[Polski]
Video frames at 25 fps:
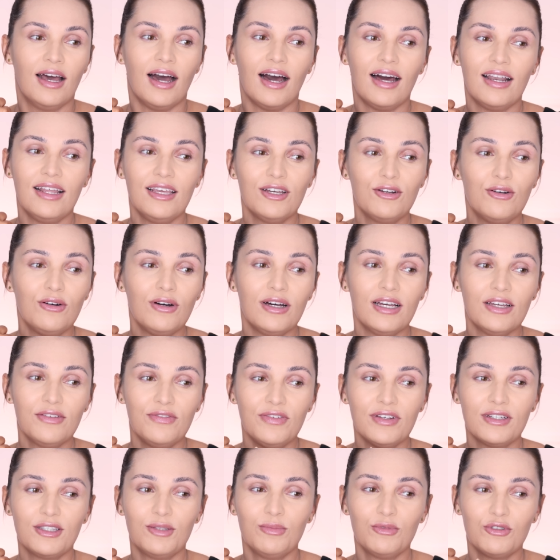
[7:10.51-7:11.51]
ale jego
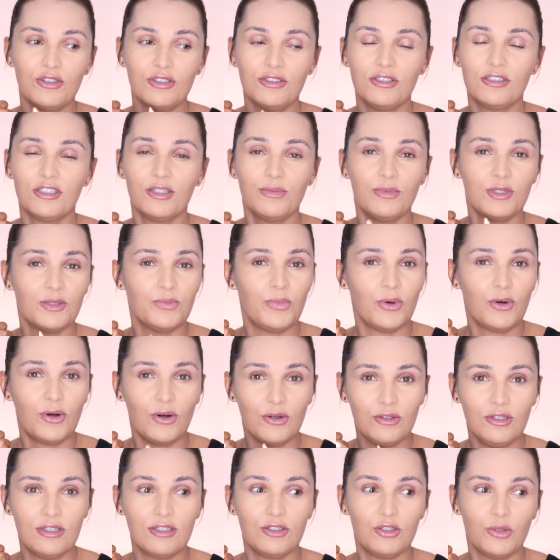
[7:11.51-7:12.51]
efekt możecie sobie
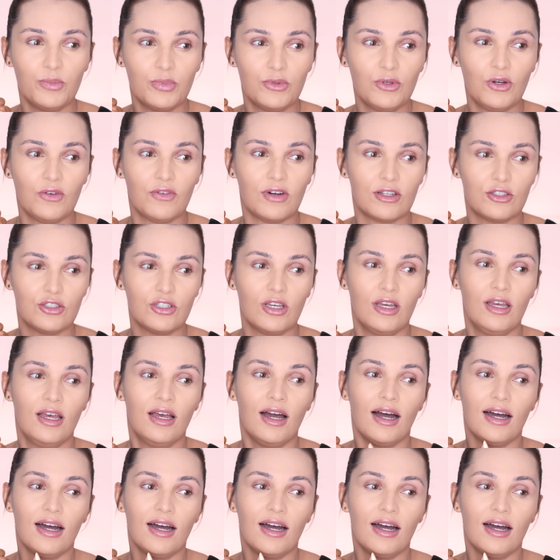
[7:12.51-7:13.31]
spokojnie stopniować,